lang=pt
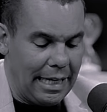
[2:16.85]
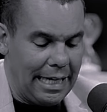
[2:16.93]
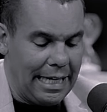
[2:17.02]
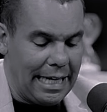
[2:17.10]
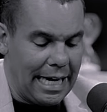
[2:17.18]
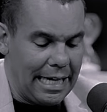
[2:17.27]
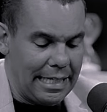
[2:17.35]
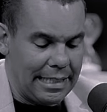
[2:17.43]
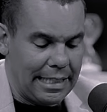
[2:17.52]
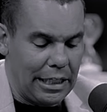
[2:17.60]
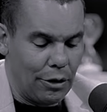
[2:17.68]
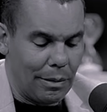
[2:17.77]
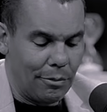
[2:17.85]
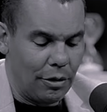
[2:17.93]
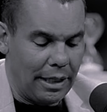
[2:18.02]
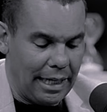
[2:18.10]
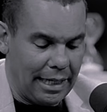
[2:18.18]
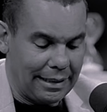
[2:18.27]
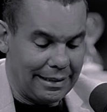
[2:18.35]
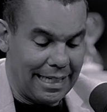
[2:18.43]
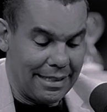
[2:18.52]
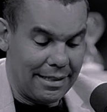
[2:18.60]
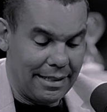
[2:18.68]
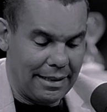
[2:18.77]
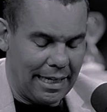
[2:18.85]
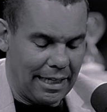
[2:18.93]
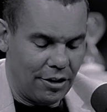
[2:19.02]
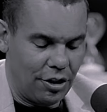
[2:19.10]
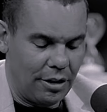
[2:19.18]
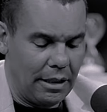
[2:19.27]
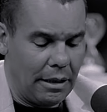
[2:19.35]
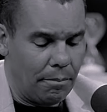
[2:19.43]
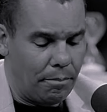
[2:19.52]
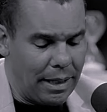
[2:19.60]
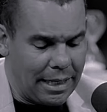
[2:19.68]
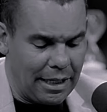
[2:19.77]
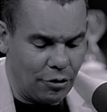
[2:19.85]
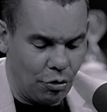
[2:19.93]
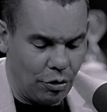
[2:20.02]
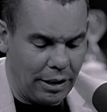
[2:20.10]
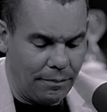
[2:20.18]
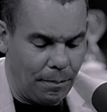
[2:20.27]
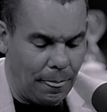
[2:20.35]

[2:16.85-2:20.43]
E eis que uma mulher da cidade, pecadora,